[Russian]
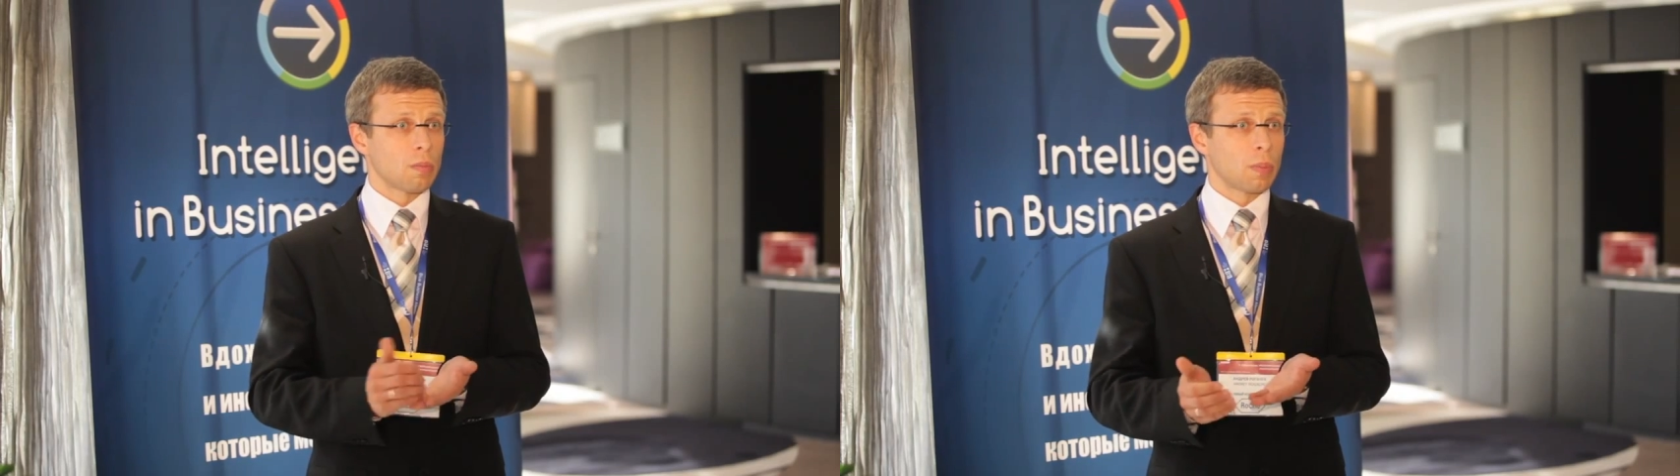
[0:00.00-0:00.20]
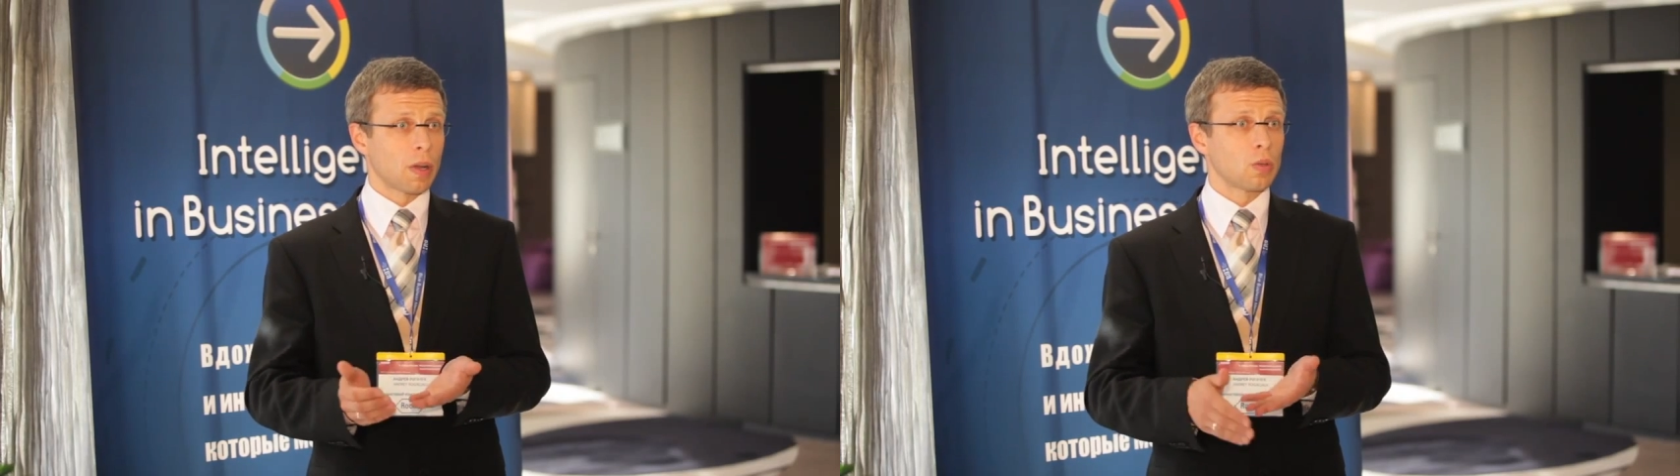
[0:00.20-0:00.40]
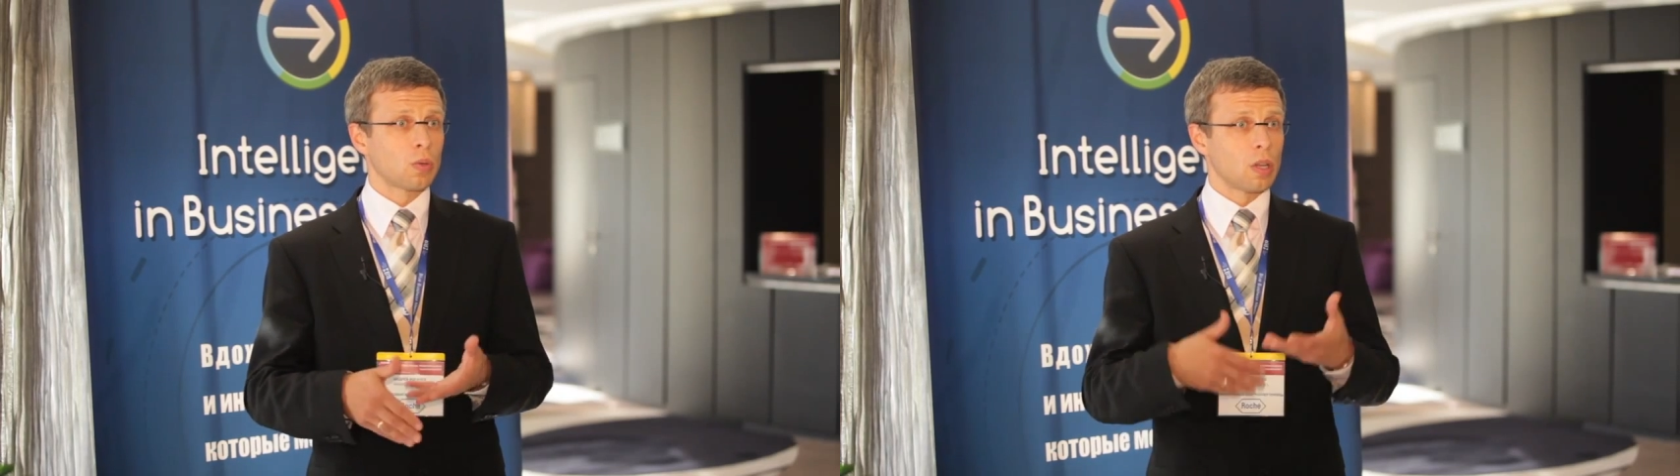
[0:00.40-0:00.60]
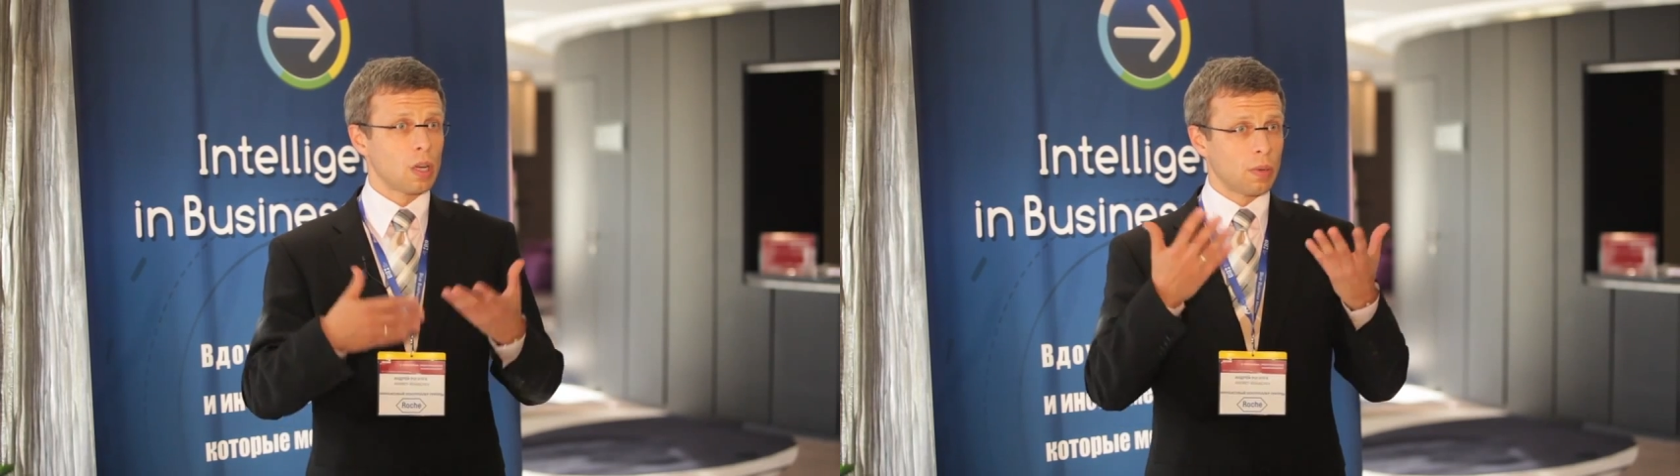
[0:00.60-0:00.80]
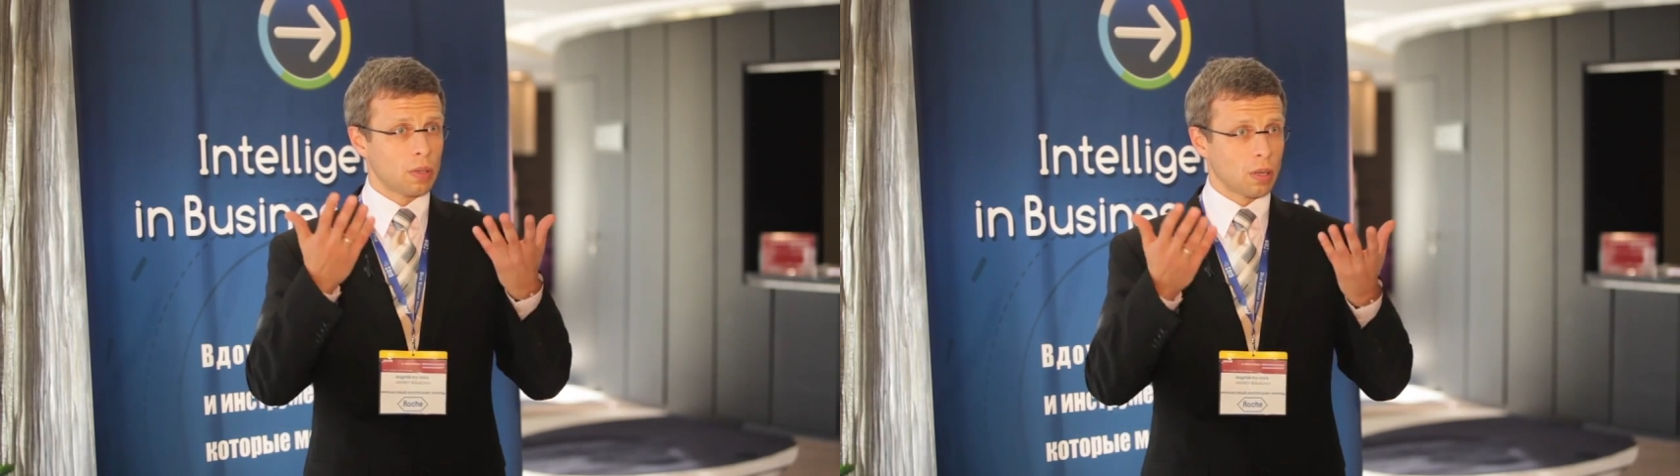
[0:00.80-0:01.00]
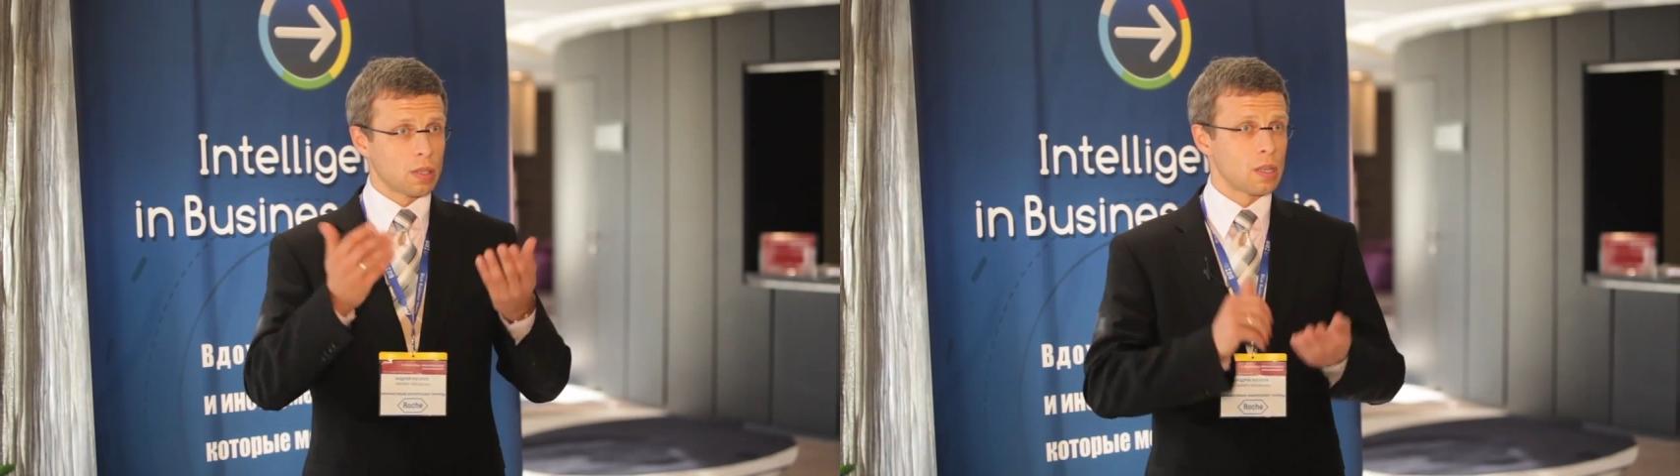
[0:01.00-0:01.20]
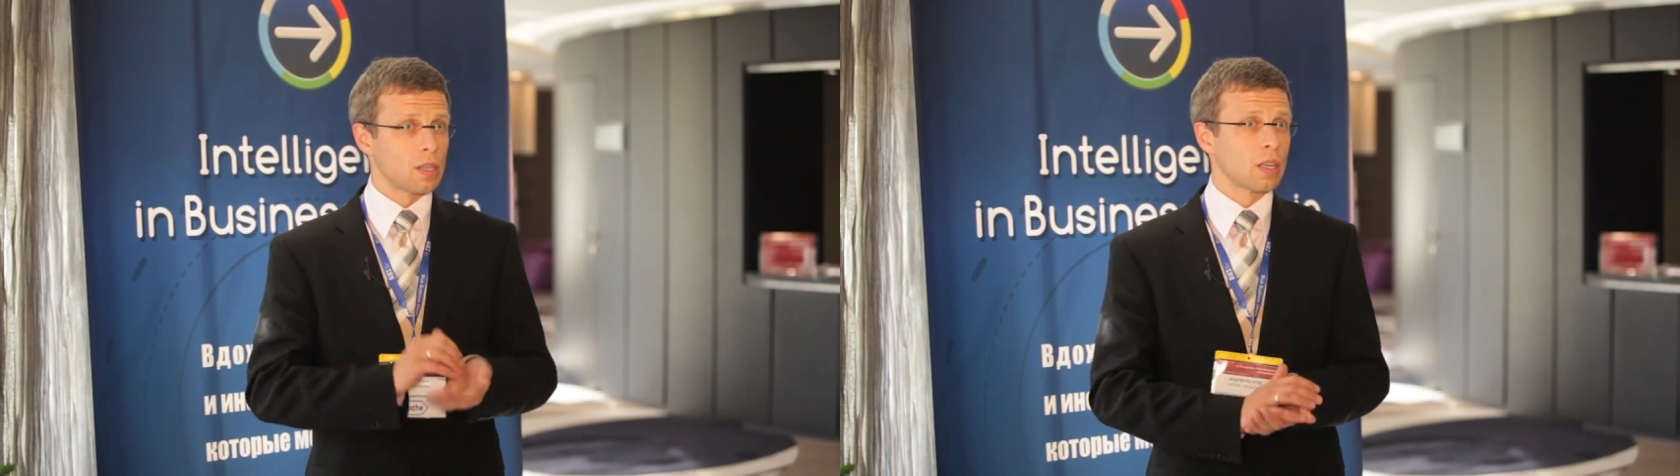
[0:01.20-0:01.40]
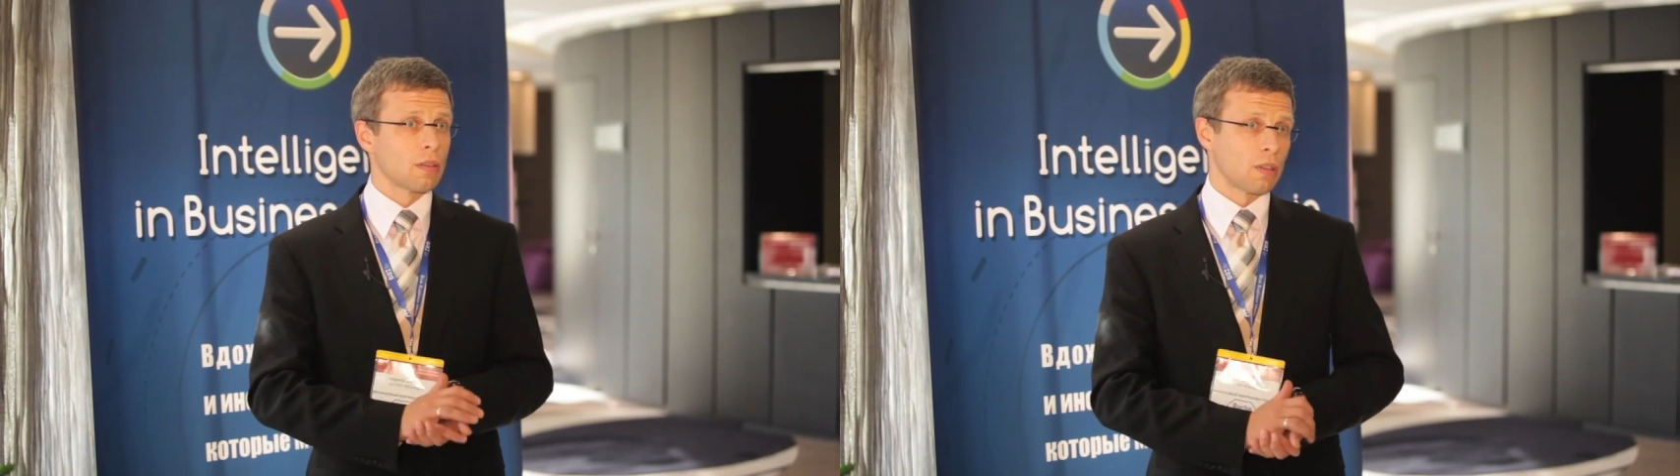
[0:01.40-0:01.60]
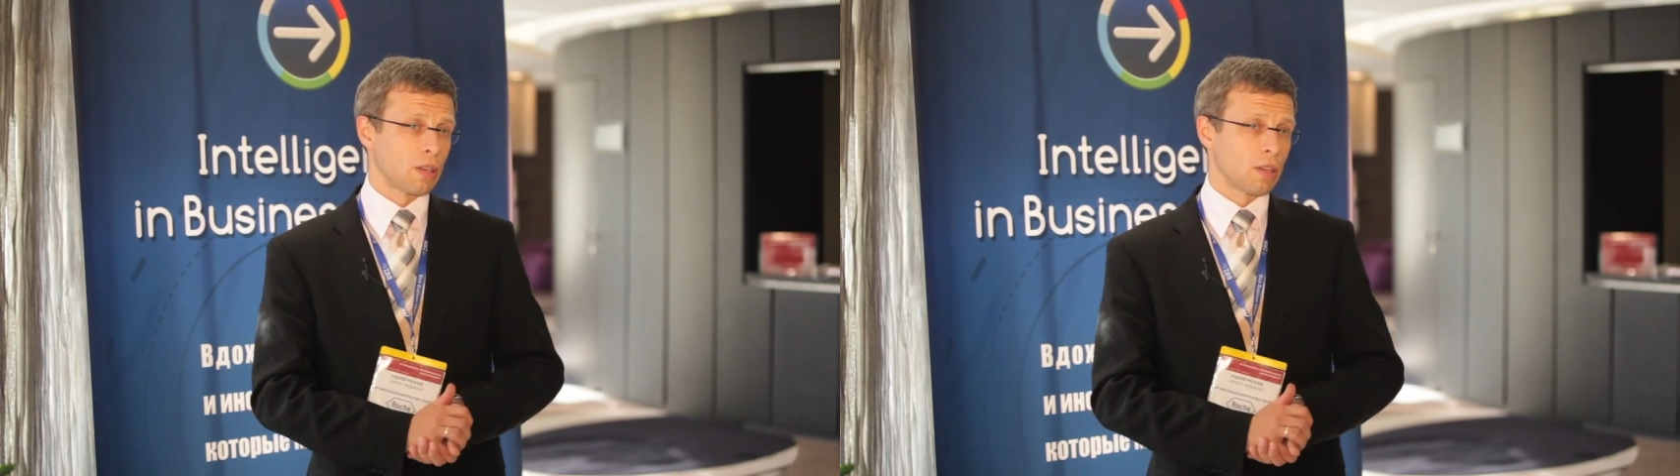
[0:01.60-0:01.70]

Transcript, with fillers: по продукту, либо это консолидировать